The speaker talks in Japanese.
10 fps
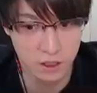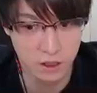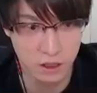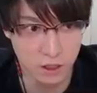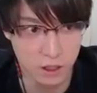
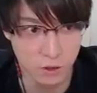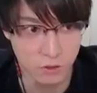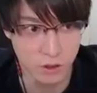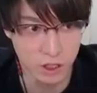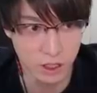で、敵奥
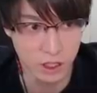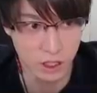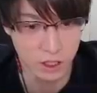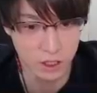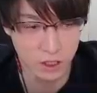脇だ
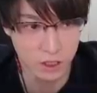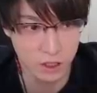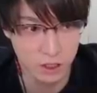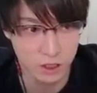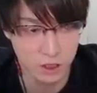ね。
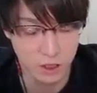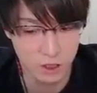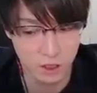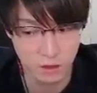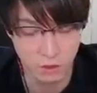
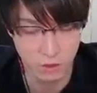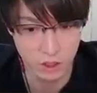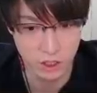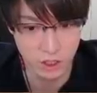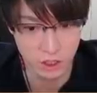ここは
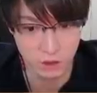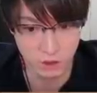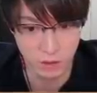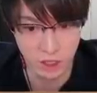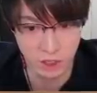しっかりと
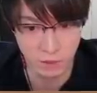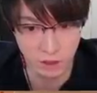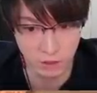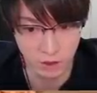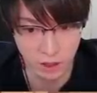右から回っ
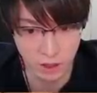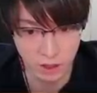とくか。